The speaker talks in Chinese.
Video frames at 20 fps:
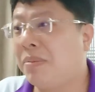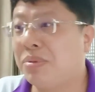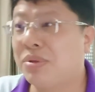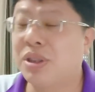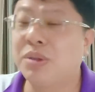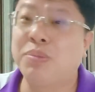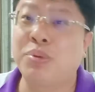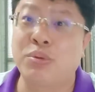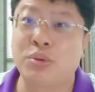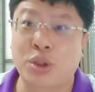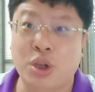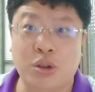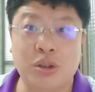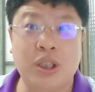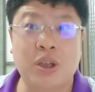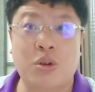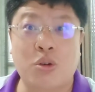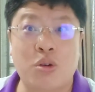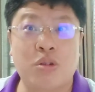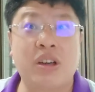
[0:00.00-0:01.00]
还不是普
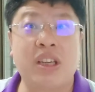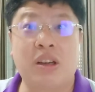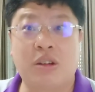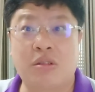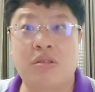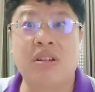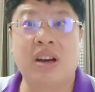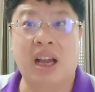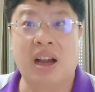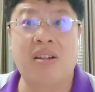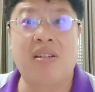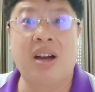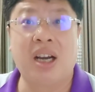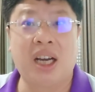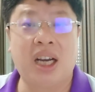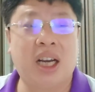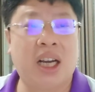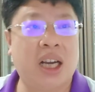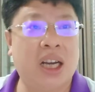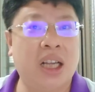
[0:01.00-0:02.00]
通的功功劳啊，
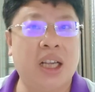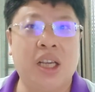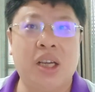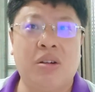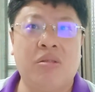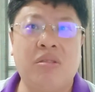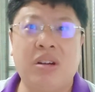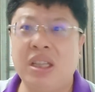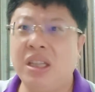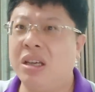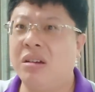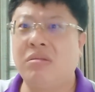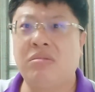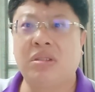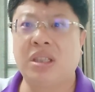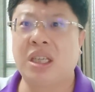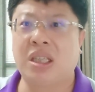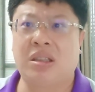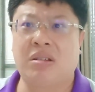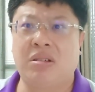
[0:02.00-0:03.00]
文的
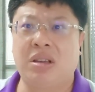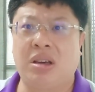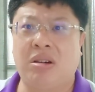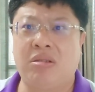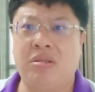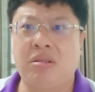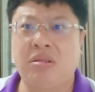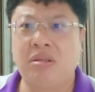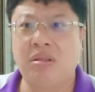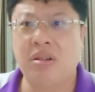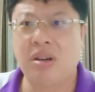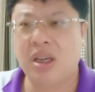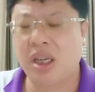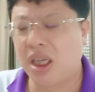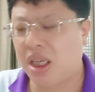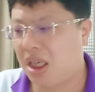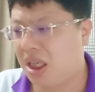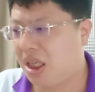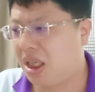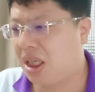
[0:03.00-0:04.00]
武的都有
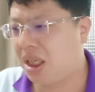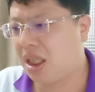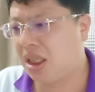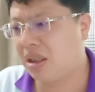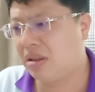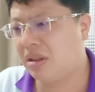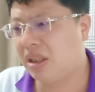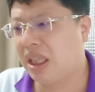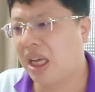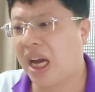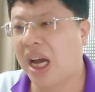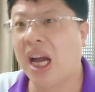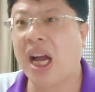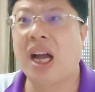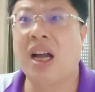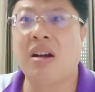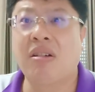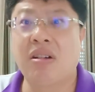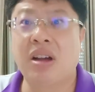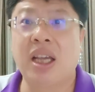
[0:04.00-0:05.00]
啊，所以
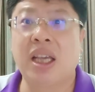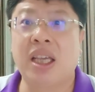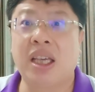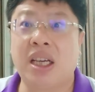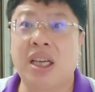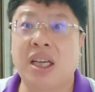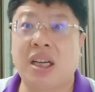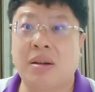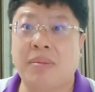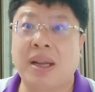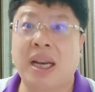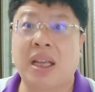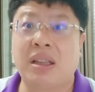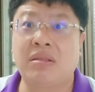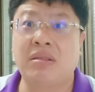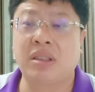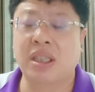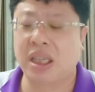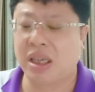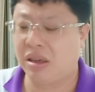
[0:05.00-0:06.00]
他会一个个把他
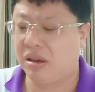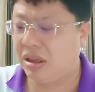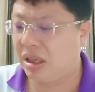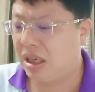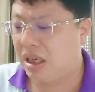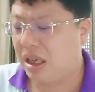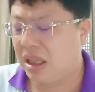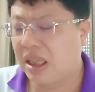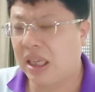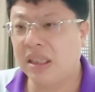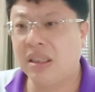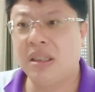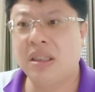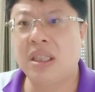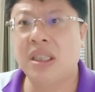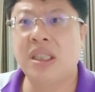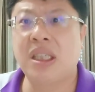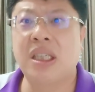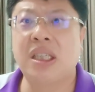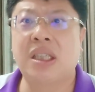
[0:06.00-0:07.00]
弄掉。但是
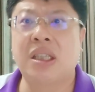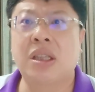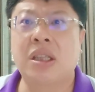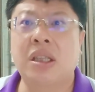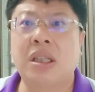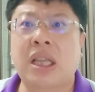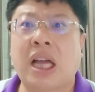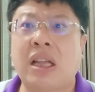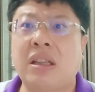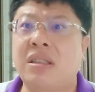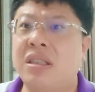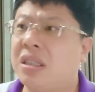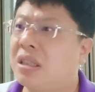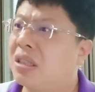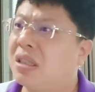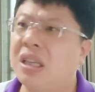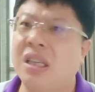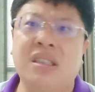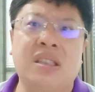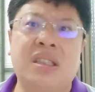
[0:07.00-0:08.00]
这些人他
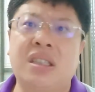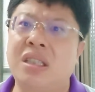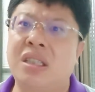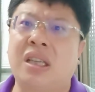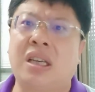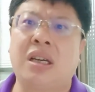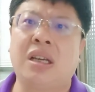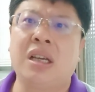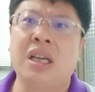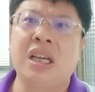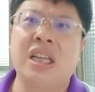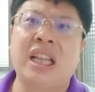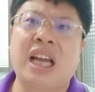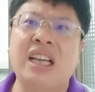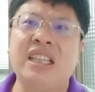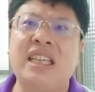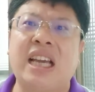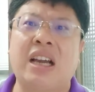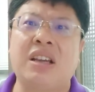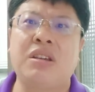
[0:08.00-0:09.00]
只认识，
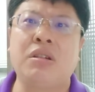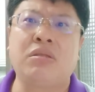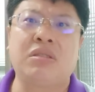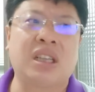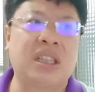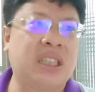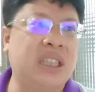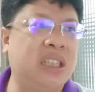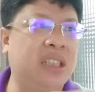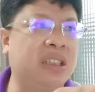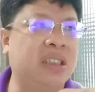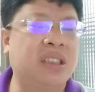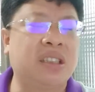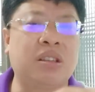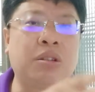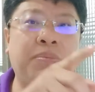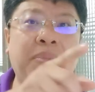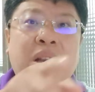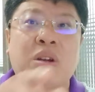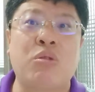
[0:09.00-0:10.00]
他想用的其实
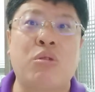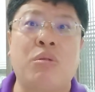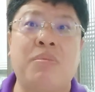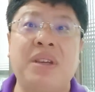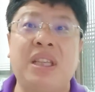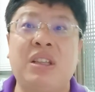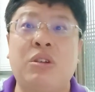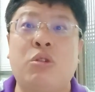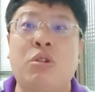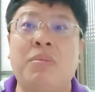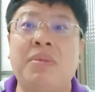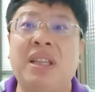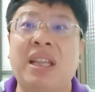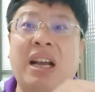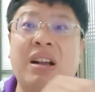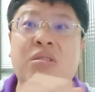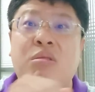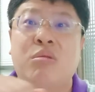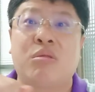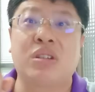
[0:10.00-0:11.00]
是被国民国民
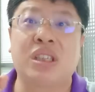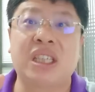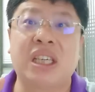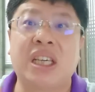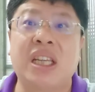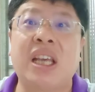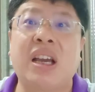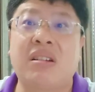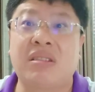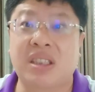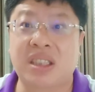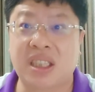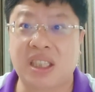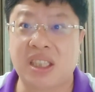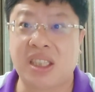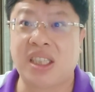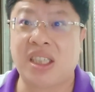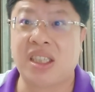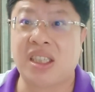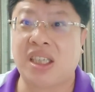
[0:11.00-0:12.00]
党裹挟掉的这
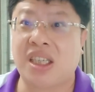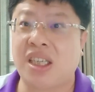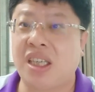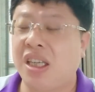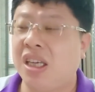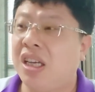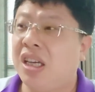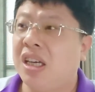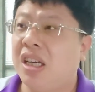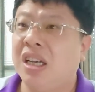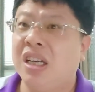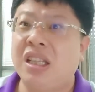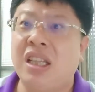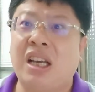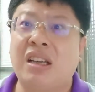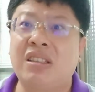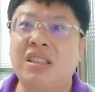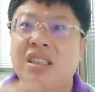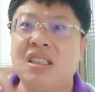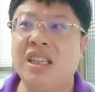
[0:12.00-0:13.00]
一些人。
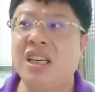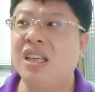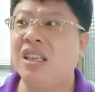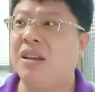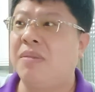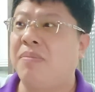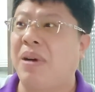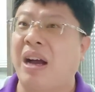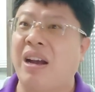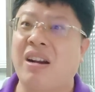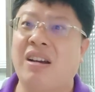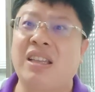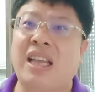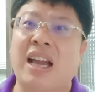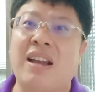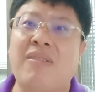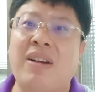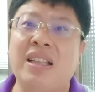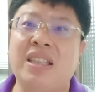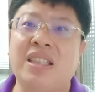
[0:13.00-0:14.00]
然后这些人跑到
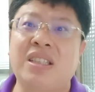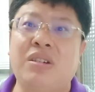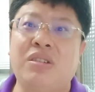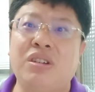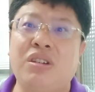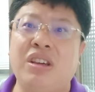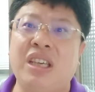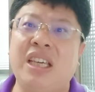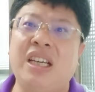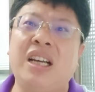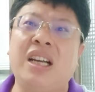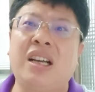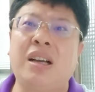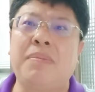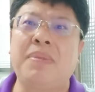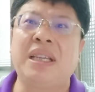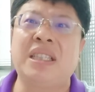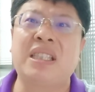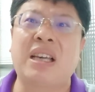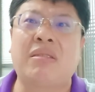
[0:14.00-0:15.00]
台湾之后，又一个
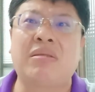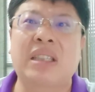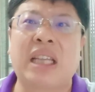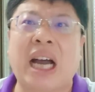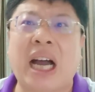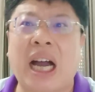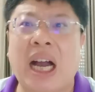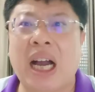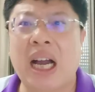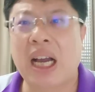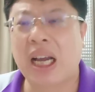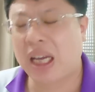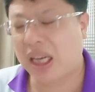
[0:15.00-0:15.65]
个被糟蹋，